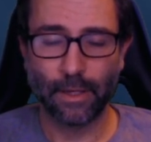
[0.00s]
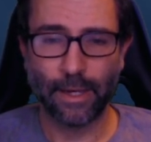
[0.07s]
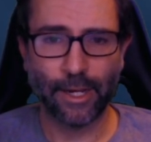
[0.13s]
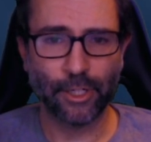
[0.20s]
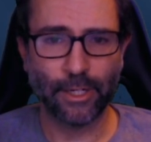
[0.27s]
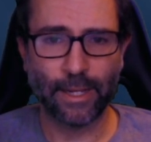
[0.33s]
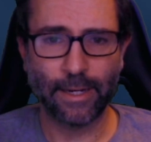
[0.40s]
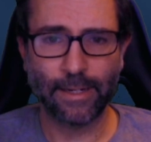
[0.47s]

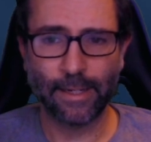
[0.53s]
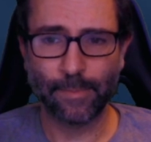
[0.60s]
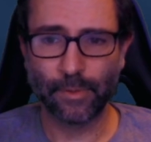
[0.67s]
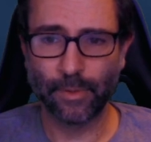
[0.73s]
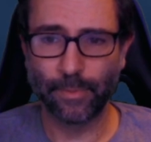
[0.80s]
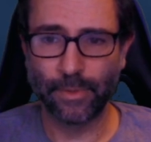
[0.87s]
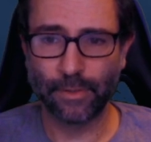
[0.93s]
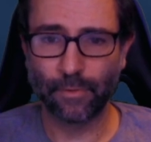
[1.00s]
Asian Handicap
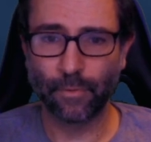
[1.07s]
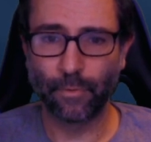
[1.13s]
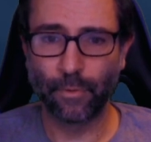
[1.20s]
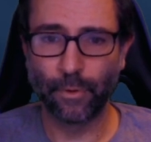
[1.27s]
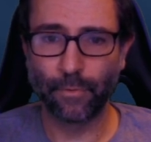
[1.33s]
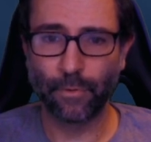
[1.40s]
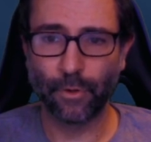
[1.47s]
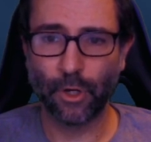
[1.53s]
zumindest
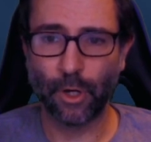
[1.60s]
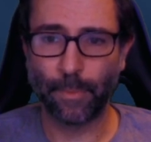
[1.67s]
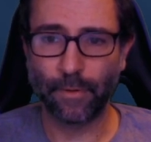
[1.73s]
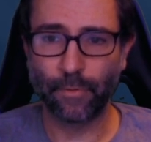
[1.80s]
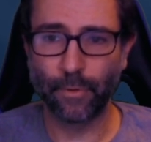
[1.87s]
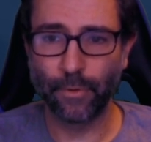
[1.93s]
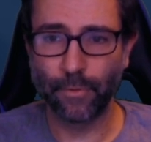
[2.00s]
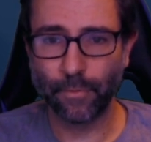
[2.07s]

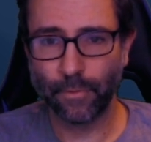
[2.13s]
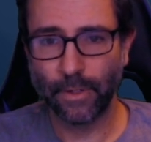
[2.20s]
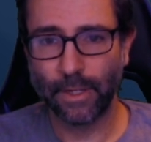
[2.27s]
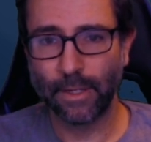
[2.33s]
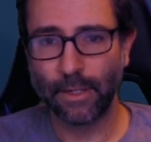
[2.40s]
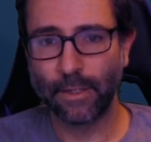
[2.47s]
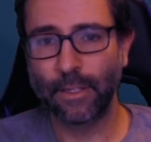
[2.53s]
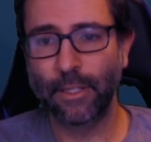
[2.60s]
5,5.
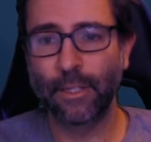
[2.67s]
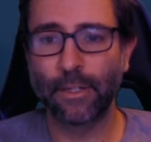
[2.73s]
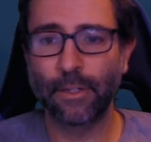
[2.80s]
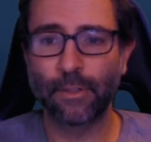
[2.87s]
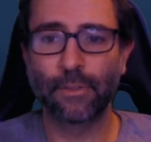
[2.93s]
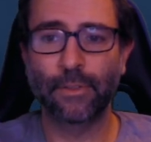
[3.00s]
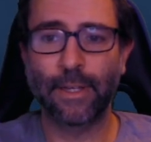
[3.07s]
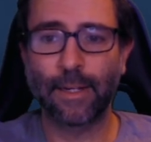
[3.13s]

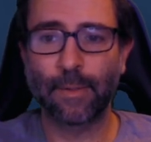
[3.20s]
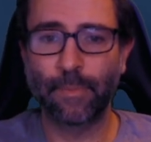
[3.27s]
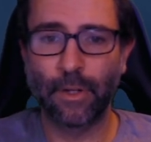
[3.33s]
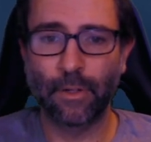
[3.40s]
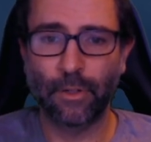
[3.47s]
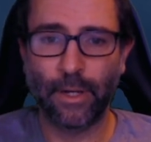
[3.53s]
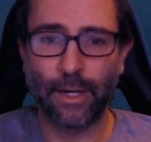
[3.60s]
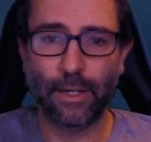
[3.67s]
Hier sagt
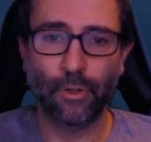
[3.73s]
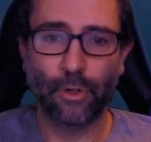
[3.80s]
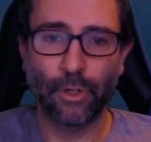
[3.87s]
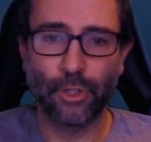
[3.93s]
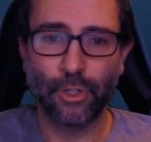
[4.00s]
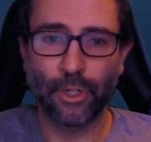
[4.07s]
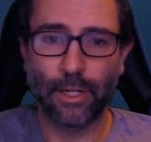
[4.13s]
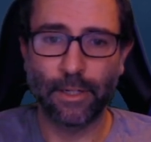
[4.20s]
man, ja,
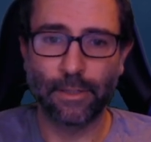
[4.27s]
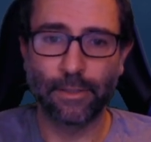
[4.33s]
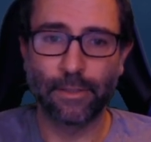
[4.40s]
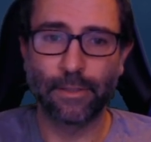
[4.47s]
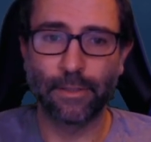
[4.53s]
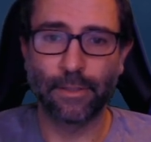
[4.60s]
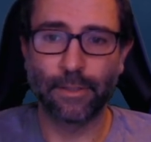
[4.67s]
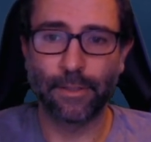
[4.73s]

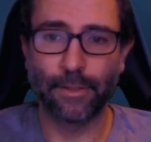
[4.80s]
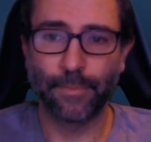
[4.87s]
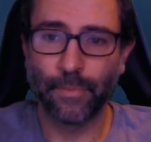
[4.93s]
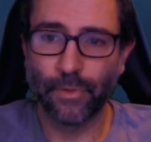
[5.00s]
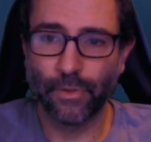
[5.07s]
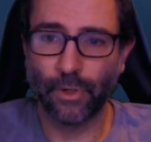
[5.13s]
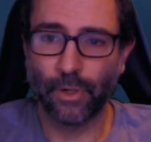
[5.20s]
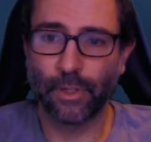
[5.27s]
Deutschland äh,
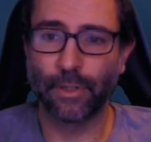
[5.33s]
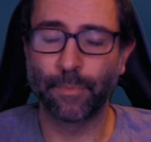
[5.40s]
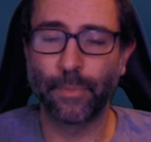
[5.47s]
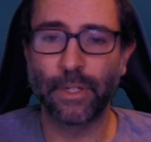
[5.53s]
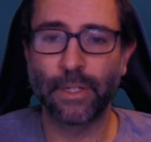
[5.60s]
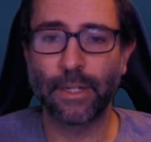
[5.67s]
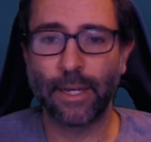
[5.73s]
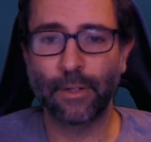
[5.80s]
sollte
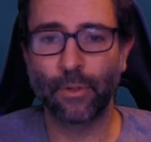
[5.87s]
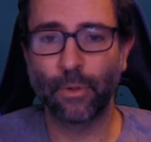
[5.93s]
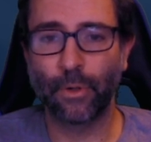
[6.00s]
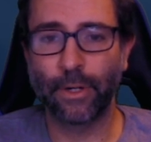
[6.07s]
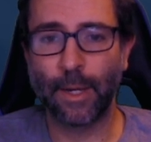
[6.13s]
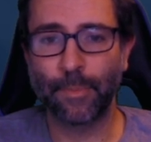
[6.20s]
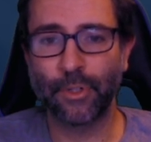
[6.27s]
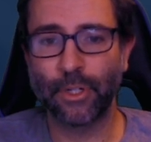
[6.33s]
mit drei
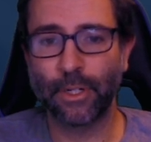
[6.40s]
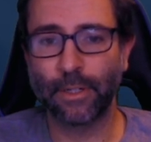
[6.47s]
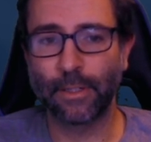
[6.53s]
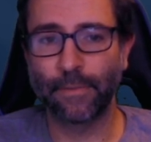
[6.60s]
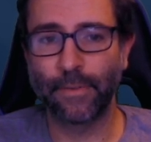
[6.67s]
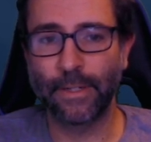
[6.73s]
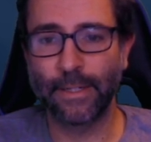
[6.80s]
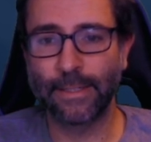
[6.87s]
Toren Abstand
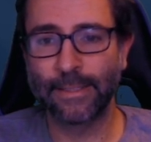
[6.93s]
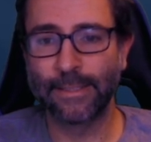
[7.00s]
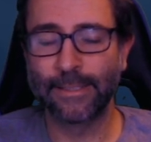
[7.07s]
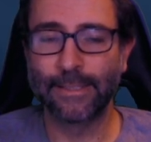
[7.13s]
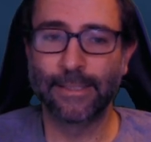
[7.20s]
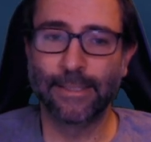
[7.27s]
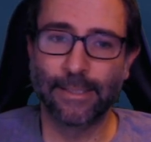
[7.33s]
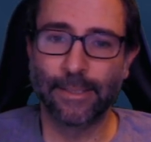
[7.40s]
gewinnen
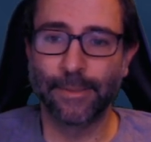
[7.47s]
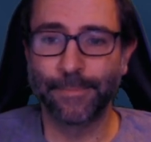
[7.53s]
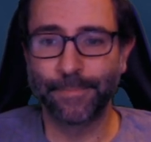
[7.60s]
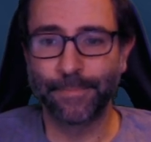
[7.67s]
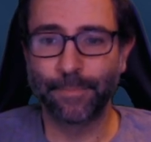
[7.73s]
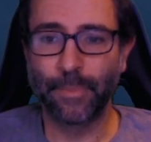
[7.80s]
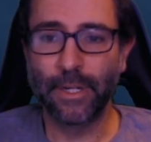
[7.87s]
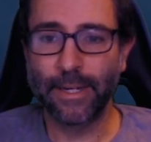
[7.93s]

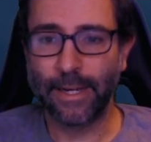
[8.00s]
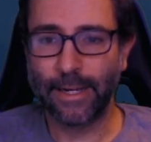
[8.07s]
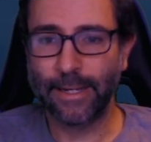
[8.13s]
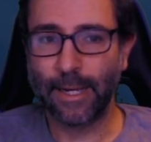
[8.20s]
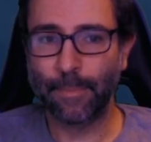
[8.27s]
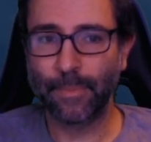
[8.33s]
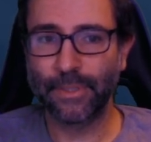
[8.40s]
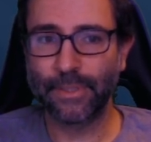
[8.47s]
bin da
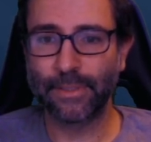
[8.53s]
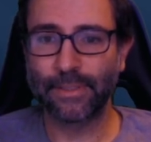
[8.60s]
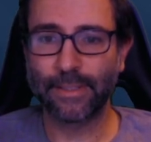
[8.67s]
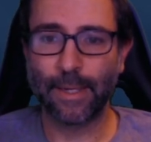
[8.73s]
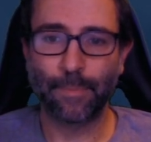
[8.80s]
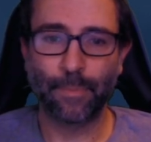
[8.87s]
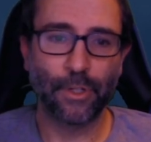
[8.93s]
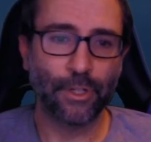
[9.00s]
ja ein bisschen
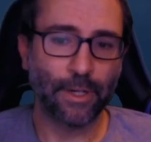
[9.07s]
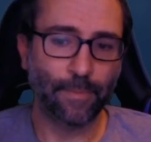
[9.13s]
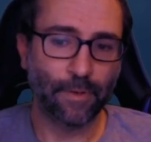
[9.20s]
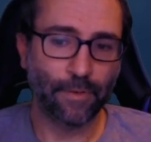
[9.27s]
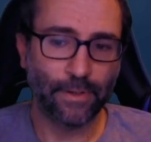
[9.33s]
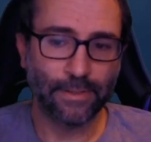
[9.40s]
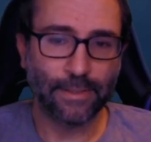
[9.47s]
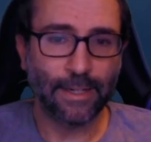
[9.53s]
skeptisch,
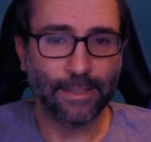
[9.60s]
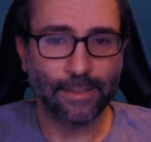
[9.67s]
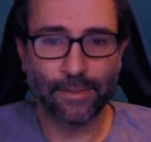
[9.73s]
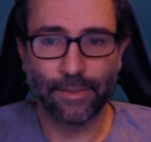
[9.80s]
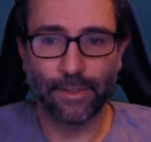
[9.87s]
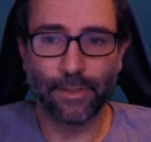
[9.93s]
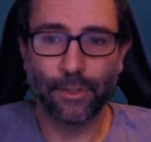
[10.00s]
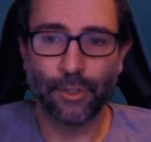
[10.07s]
einfach weil es der letzte